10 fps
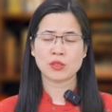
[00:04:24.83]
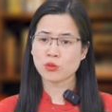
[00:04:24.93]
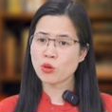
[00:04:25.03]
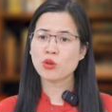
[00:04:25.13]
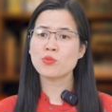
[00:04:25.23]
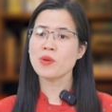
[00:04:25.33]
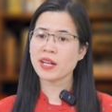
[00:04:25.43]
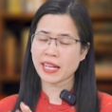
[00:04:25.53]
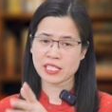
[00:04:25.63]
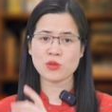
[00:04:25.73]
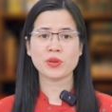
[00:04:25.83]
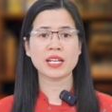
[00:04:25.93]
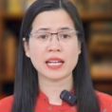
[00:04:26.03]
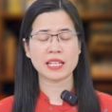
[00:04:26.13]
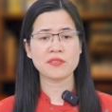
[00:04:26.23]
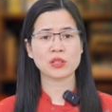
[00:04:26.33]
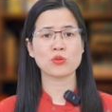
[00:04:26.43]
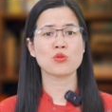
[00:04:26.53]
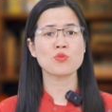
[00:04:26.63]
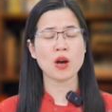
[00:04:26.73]
tôi cũng mắc kẹt trong cái này đây và
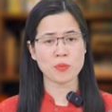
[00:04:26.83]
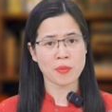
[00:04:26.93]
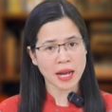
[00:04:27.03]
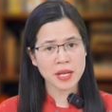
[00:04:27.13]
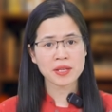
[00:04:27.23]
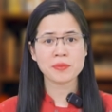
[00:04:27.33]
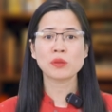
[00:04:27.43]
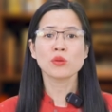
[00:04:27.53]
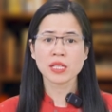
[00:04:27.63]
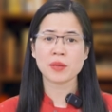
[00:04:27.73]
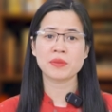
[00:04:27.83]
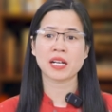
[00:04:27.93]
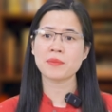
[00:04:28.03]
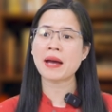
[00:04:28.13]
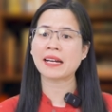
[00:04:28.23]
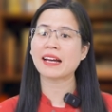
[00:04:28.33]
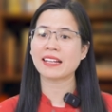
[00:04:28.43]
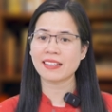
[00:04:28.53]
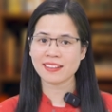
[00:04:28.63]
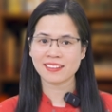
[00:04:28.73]
tôi cũng học mãi mới tốt nghiệp được cái bài
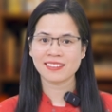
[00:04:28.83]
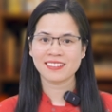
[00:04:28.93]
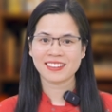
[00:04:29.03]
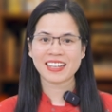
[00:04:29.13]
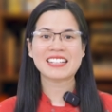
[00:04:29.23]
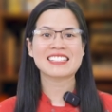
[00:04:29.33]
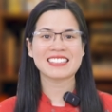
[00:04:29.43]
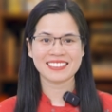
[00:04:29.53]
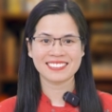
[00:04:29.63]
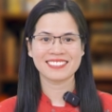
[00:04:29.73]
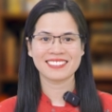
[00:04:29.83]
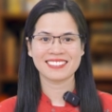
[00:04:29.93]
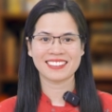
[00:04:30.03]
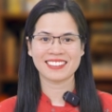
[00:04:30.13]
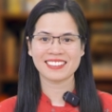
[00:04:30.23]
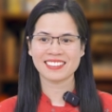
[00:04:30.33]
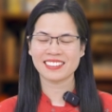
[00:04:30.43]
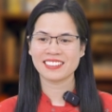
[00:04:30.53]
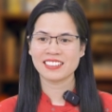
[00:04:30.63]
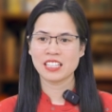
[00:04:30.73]
này đấy các anh chị đấy
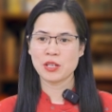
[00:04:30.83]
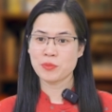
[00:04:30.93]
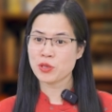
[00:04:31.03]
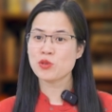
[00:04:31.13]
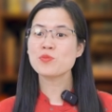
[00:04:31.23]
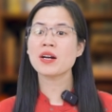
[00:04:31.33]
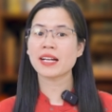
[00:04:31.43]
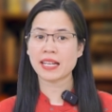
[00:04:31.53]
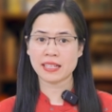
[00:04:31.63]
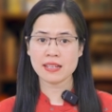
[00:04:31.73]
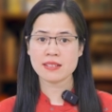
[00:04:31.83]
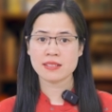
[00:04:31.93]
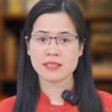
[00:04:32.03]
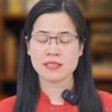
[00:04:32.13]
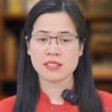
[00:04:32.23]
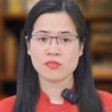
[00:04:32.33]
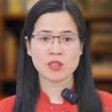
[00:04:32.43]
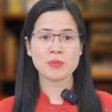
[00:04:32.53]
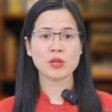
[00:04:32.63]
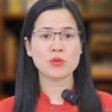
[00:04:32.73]
mình cũng mắc kẹt đấy
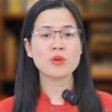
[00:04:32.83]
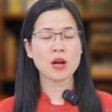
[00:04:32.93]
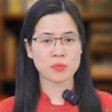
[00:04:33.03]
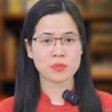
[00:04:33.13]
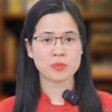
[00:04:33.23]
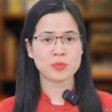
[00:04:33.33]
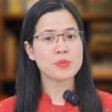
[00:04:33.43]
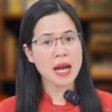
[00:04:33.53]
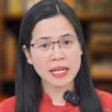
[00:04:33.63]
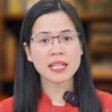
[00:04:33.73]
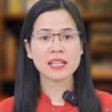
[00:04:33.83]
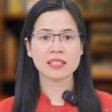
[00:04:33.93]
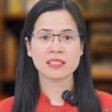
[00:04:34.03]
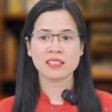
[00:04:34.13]
và mình cũng học mãi đấy